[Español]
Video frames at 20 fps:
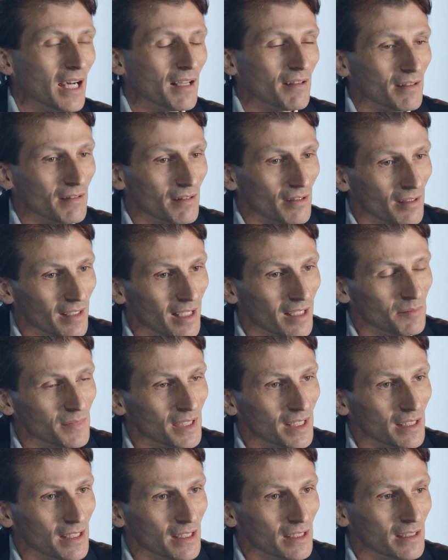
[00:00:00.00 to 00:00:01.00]

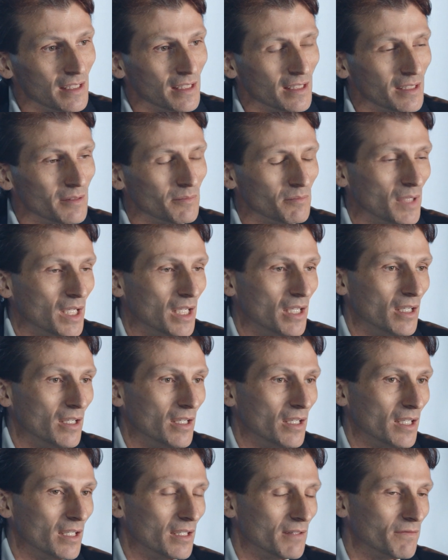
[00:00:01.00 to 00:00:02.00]
Adicionalmente tienen
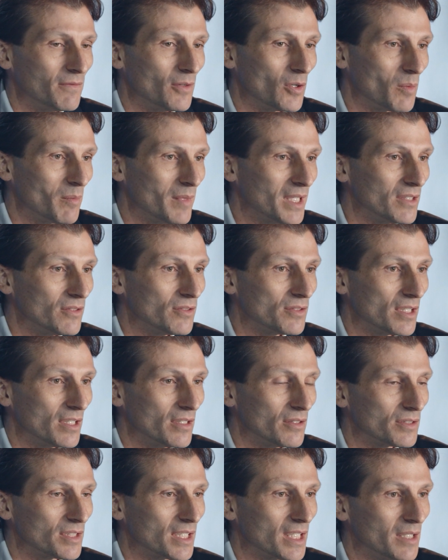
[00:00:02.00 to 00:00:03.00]
eh, formatos
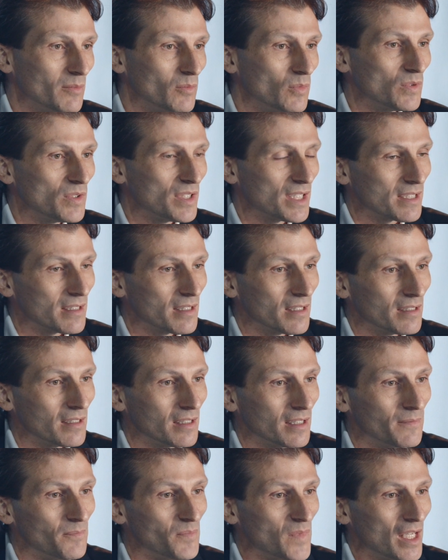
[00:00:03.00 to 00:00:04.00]
en los que muchas
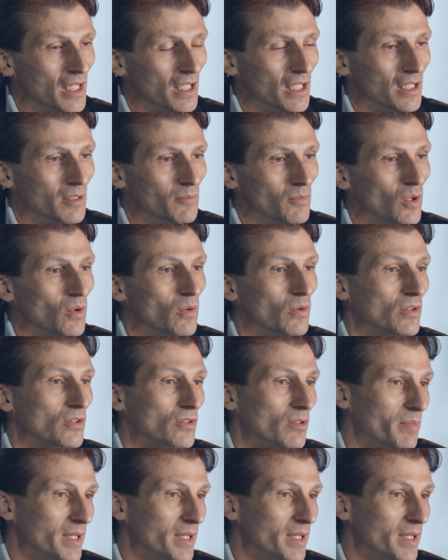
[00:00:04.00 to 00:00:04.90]
tienen módulos o